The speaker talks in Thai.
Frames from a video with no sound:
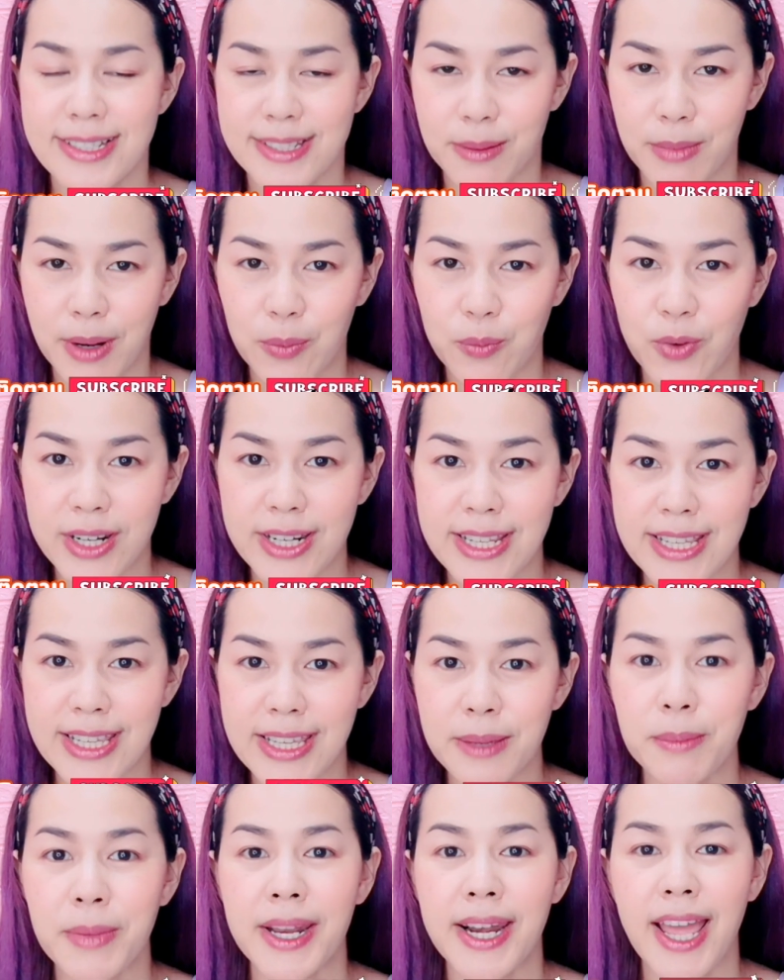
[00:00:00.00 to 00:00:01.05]
สำหรับวันนี้
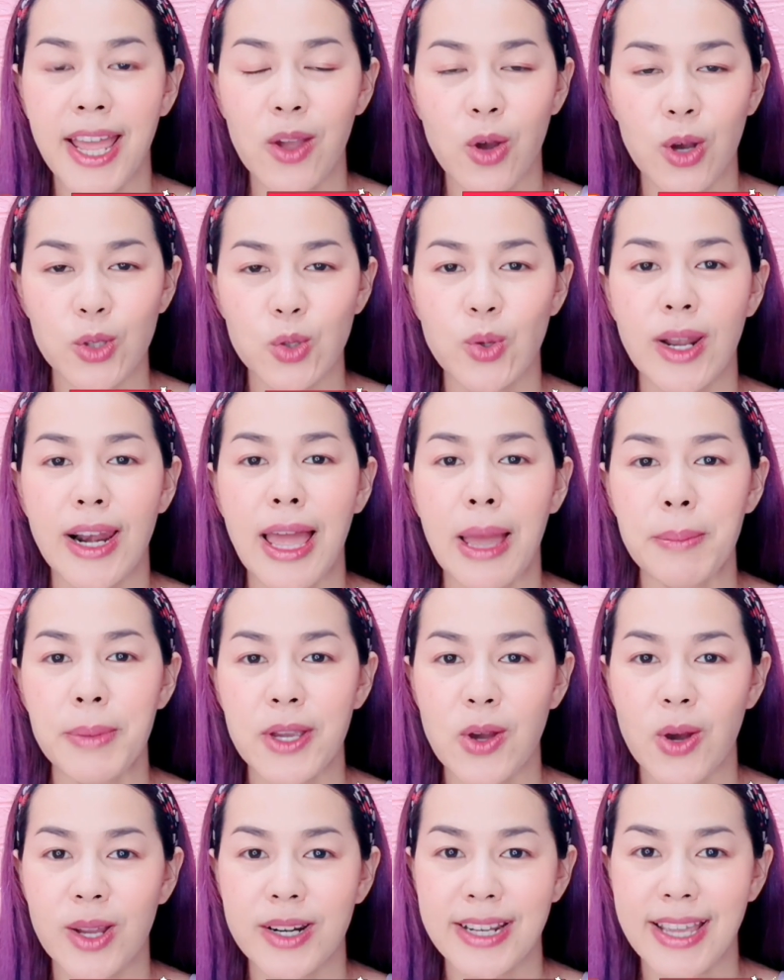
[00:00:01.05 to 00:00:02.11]
แม่นายขอตัวลาไป
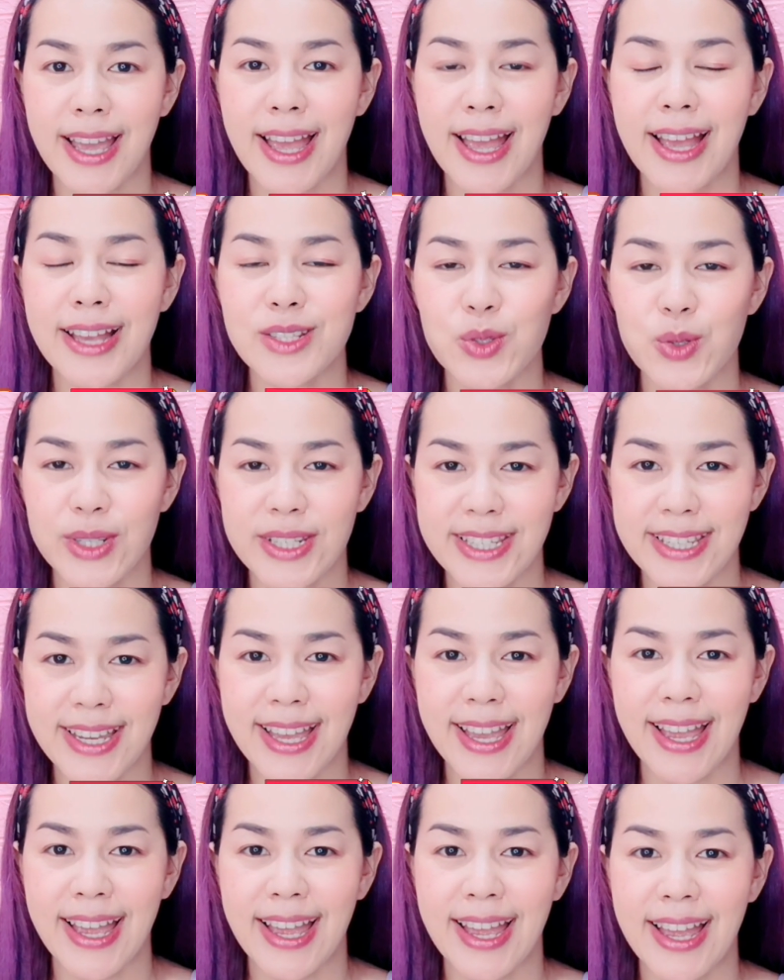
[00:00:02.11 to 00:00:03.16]
ก่อนค่ะสวัสดี
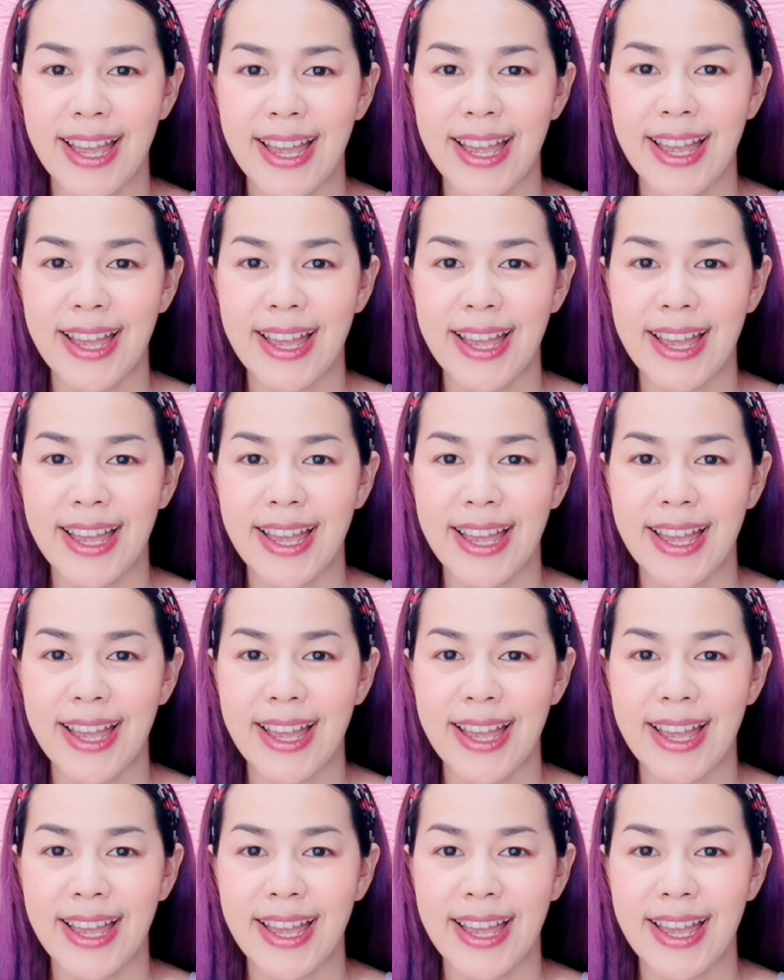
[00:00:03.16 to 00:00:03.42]
ค่ะ